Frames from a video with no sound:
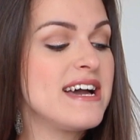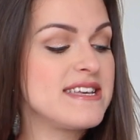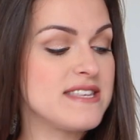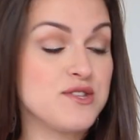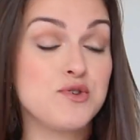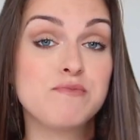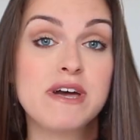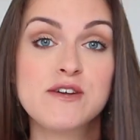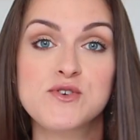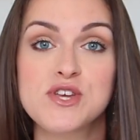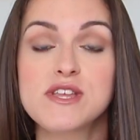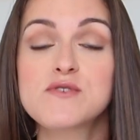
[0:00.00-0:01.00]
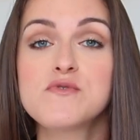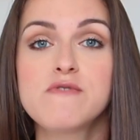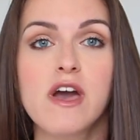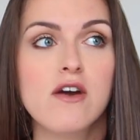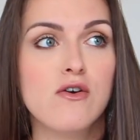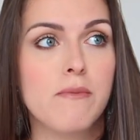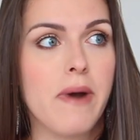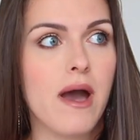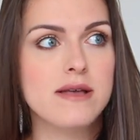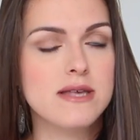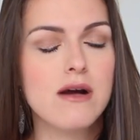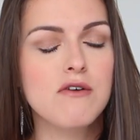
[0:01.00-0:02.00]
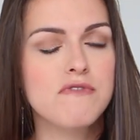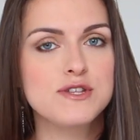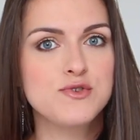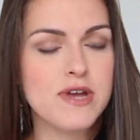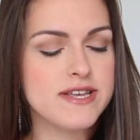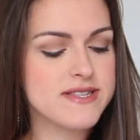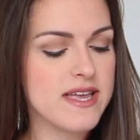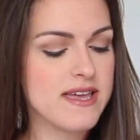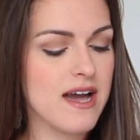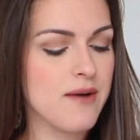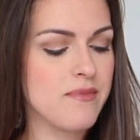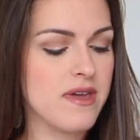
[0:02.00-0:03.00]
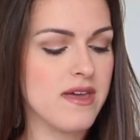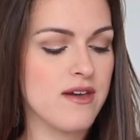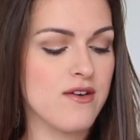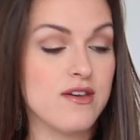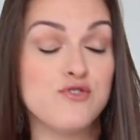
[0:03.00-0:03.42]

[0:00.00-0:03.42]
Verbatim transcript: C'est une marque que j'ai découverte euh, par hasard en fait sur Instagram euh,